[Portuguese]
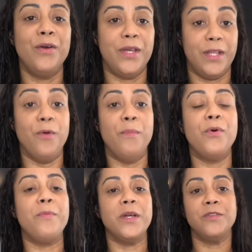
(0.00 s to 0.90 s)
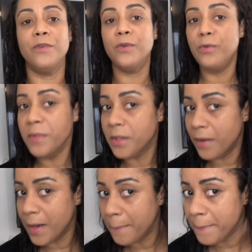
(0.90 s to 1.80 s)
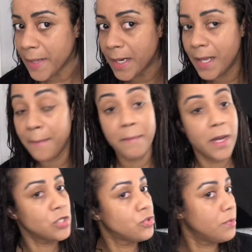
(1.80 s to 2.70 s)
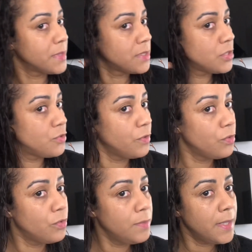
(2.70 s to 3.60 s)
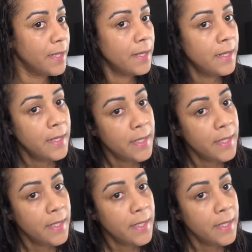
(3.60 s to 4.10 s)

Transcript: Que tem um pouco mais de volume, então ela, ela baixou bastante o volume, né?